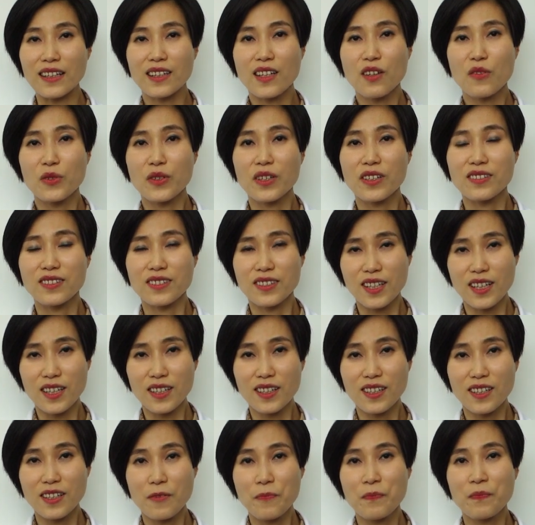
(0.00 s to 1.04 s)
떼어내는데
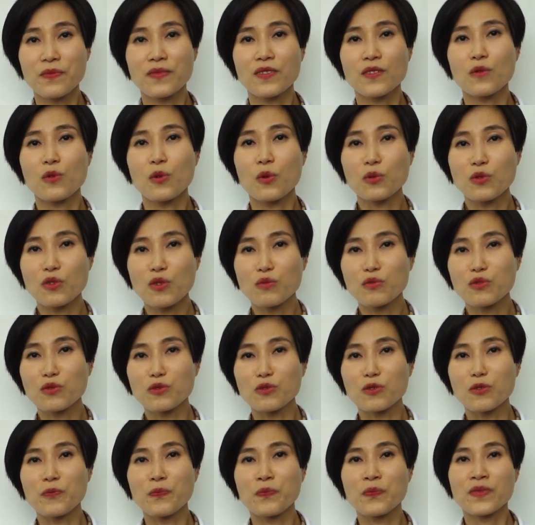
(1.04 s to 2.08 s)
또 어떤
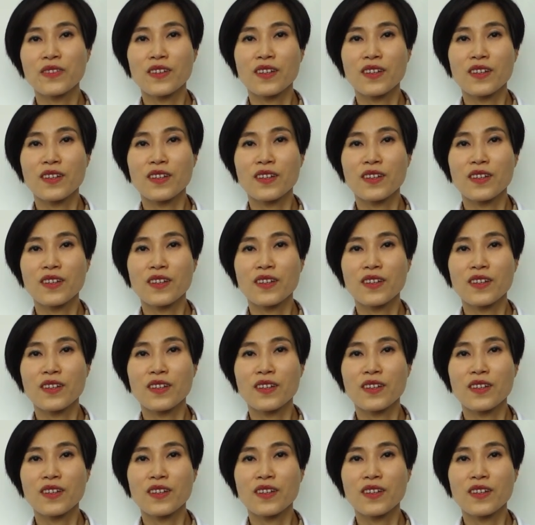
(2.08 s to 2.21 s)
분은